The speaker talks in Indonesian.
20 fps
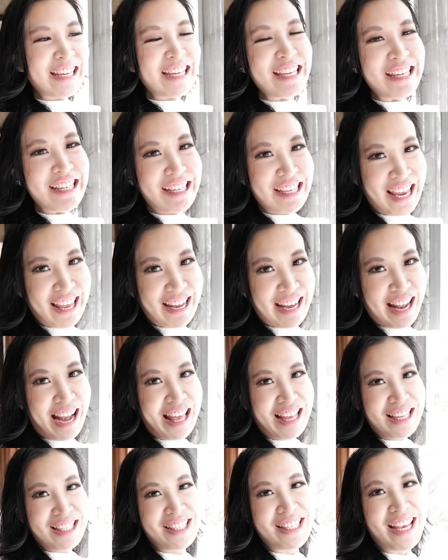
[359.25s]
Ini
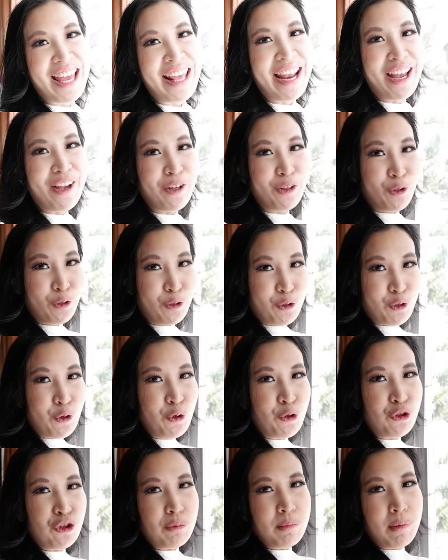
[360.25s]
adalah cara ketujuh
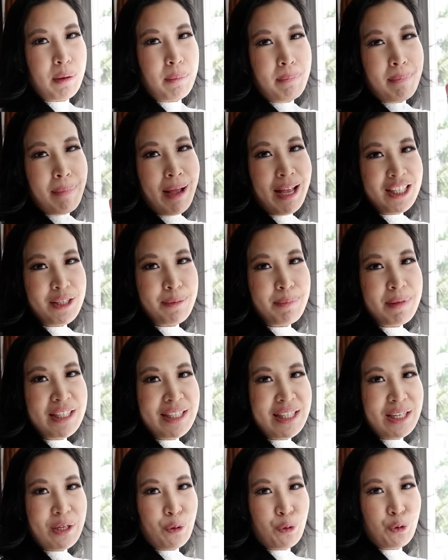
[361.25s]
untuk membasmi
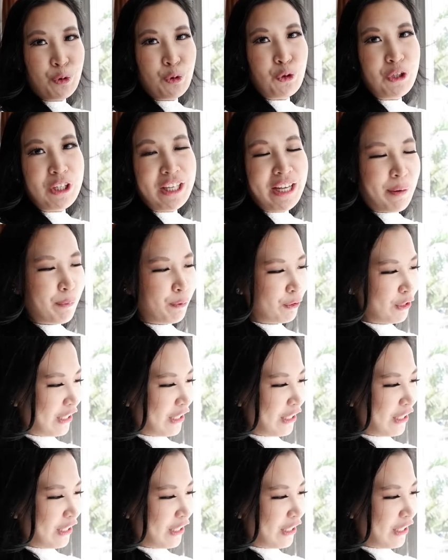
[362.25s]
si kutu di rambut